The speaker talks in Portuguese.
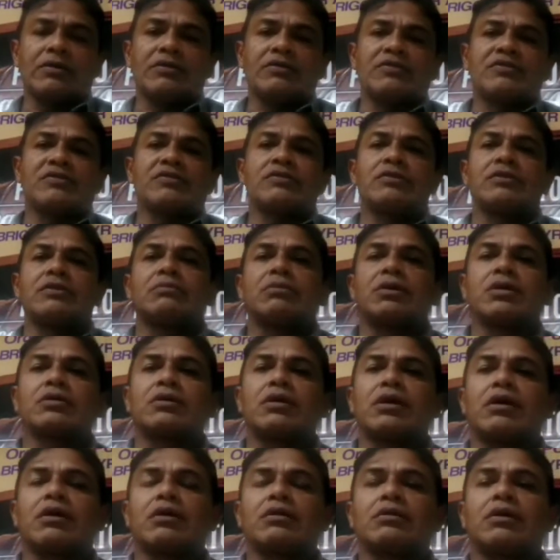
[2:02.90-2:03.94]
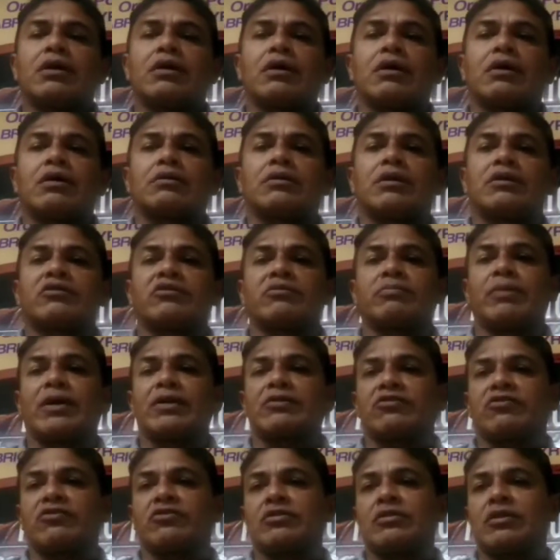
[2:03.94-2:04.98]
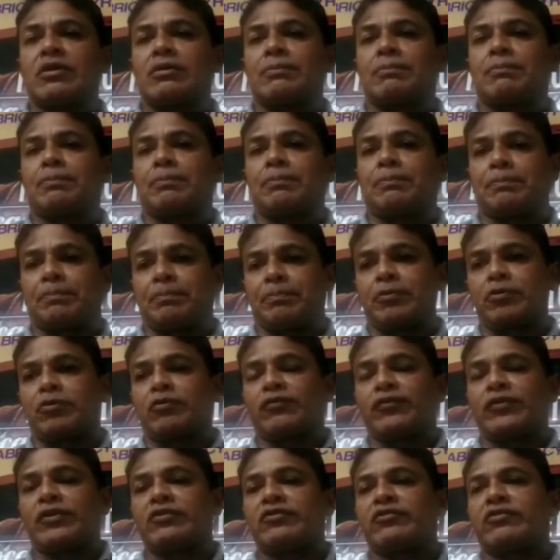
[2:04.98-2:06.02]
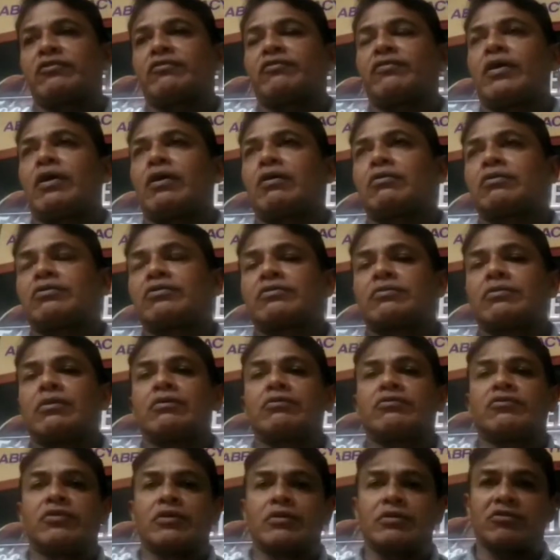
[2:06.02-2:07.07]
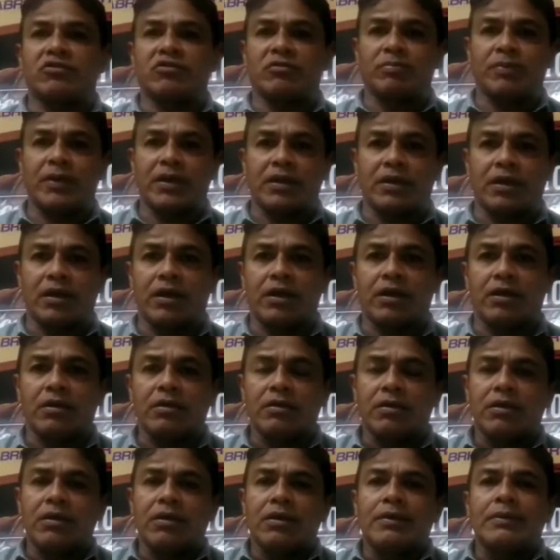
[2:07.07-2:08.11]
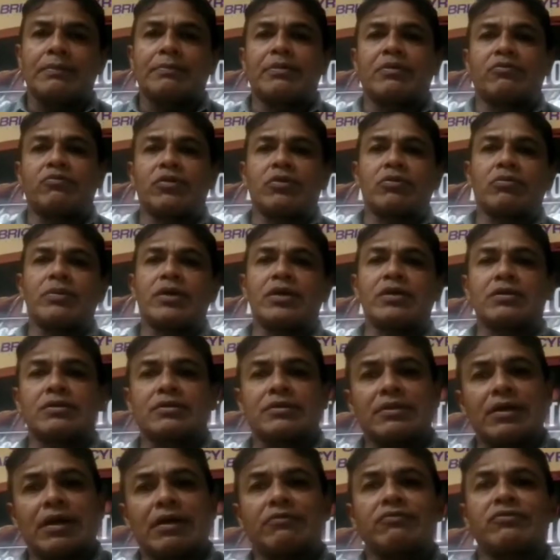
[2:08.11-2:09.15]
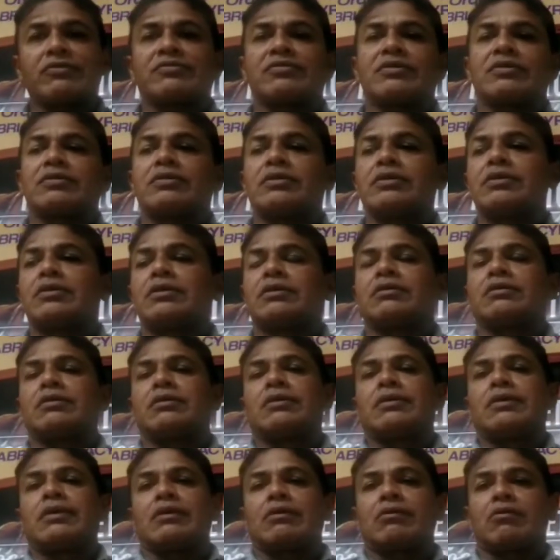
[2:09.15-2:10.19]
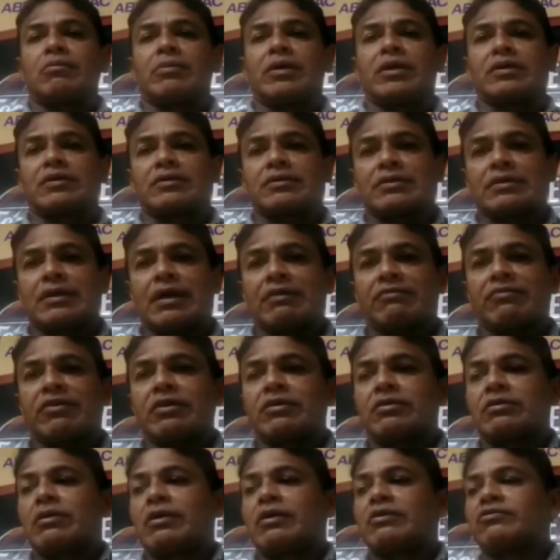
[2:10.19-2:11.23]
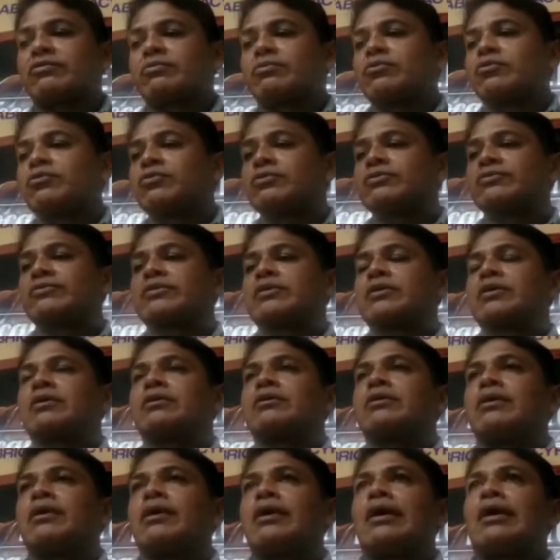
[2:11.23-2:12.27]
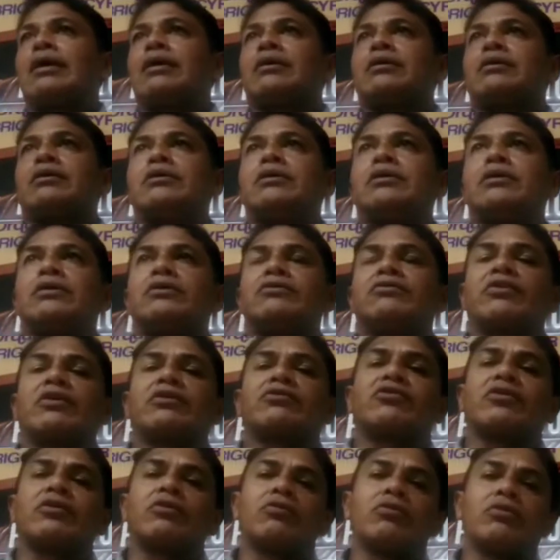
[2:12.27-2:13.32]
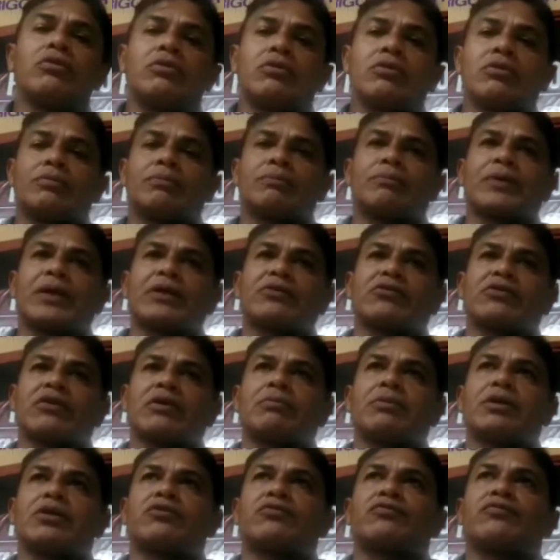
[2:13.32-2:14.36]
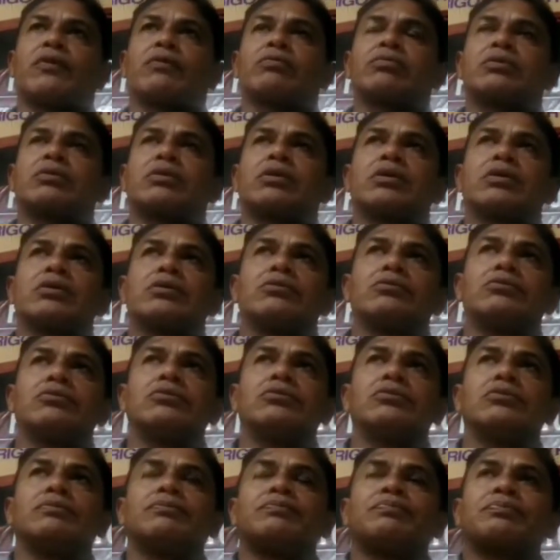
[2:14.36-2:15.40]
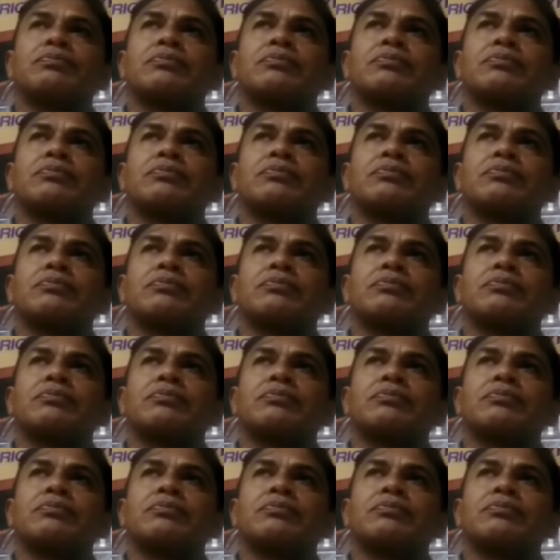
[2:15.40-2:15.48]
em cima da, da, das batidas para o festival. Eu tinha que esperar para ver como é que estava o CD, como é que estava as músicas e já chegou praticamente faltando